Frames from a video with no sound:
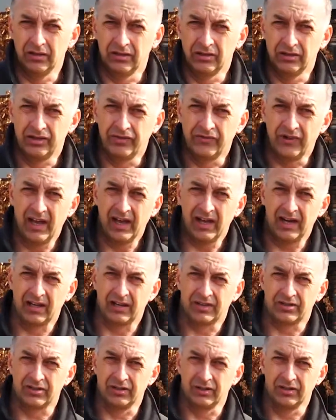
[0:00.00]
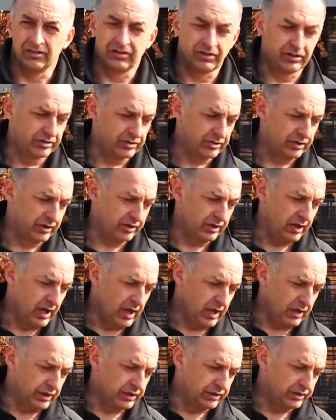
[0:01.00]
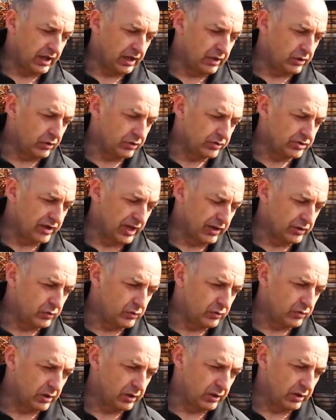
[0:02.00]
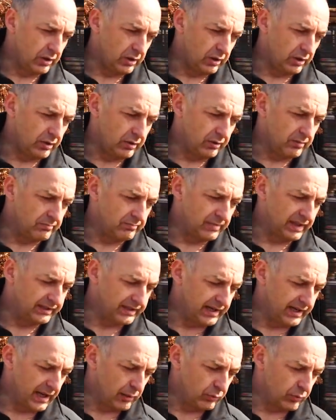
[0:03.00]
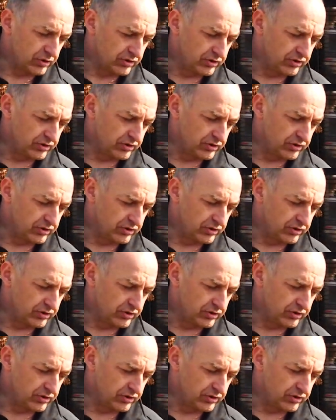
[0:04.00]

E, świerk czy, czy, czy innego rodzaju e, materiał